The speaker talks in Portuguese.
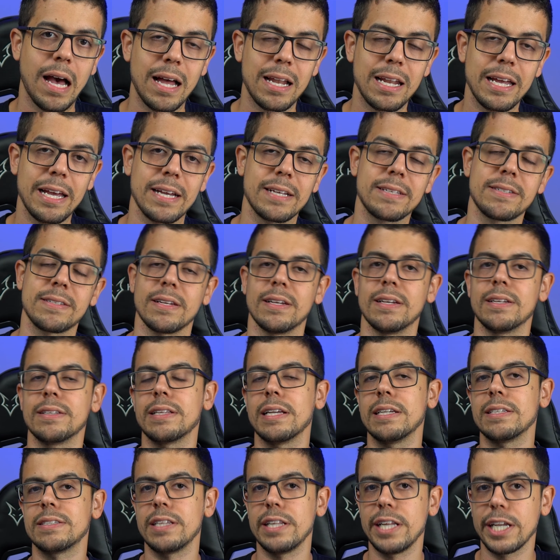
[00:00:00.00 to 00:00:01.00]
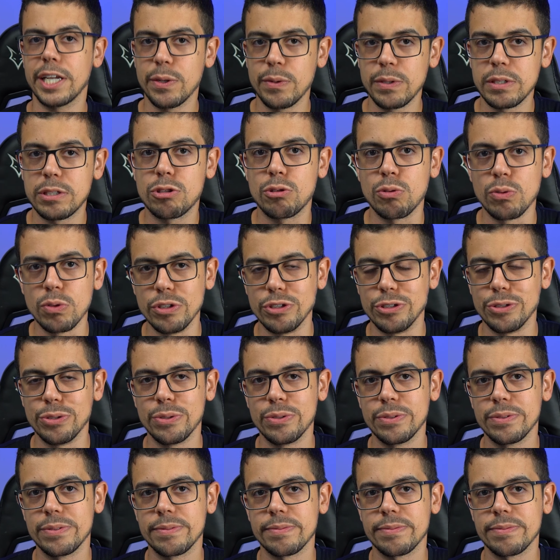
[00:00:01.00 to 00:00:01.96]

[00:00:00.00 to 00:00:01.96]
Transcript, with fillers: Alexa, desligue o estúdio.